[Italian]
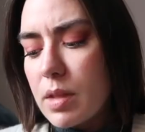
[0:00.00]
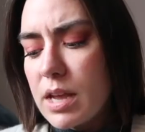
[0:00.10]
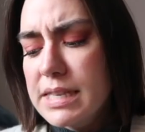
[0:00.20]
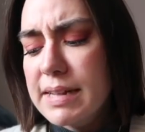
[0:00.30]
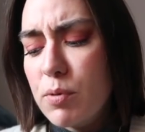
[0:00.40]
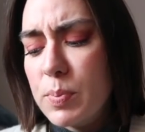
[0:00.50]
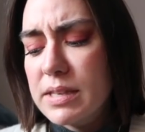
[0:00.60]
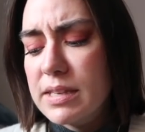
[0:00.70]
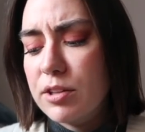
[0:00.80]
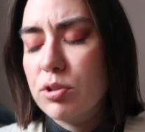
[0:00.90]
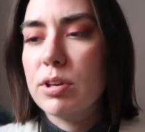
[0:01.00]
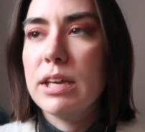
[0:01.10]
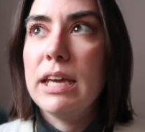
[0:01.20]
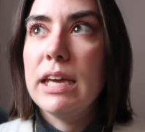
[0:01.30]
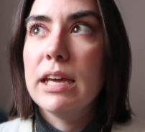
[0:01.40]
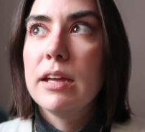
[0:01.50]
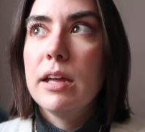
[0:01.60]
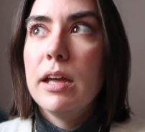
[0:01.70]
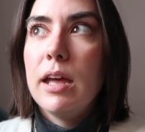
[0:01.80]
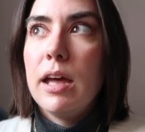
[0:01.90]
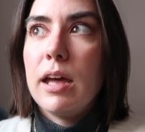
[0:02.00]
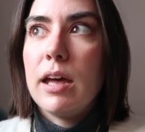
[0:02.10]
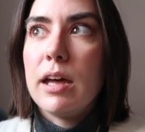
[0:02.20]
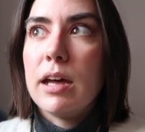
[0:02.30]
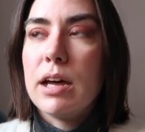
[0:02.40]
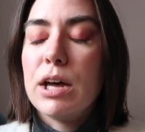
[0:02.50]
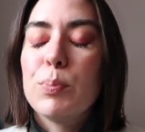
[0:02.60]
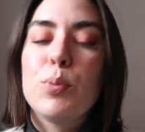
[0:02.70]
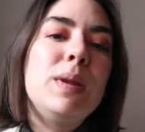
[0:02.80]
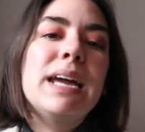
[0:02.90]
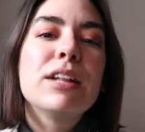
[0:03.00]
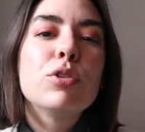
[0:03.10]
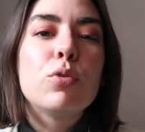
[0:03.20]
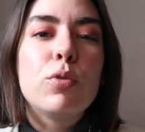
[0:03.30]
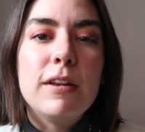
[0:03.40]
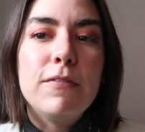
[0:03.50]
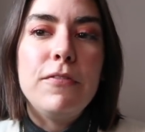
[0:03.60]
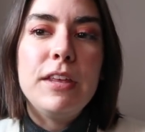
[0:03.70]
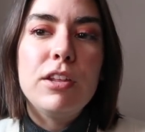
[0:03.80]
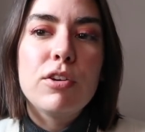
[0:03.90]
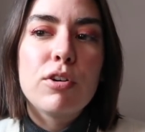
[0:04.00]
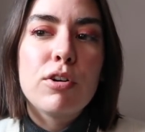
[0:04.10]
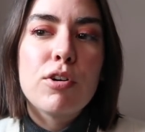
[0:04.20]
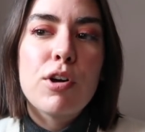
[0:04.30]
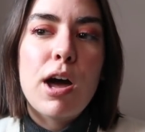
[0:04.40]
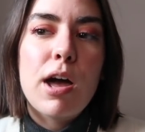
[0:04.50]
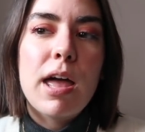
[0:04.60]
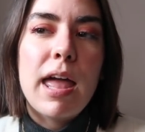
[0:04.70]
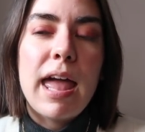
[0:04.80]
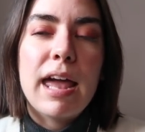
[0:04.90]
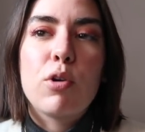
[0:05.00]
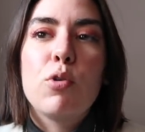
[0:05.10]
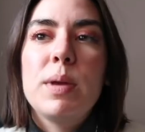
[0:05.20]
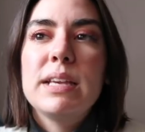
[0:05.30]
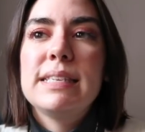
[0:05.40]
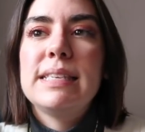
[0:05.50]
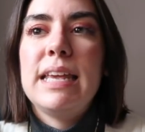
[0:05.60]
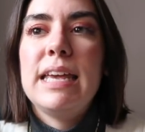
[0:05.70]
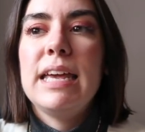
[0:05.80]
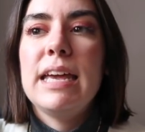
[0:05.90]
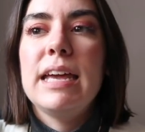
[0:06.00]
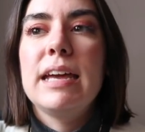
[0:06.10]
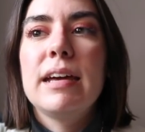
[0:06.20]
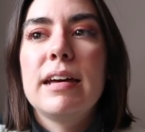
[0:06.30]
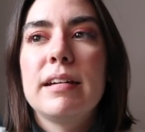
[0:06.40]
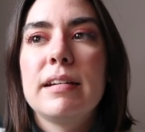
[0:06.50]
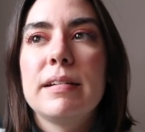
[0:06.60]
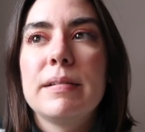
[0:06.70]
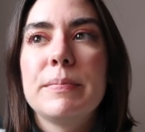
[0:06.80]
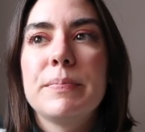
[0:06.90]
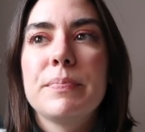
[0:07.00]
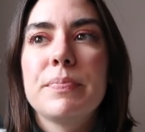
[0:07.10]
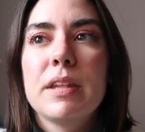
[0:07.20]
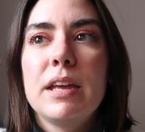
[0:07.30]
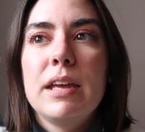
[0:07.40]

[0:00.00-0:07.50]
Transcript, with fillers: E stavo pensando che eh, pubblicando quel video è come se um,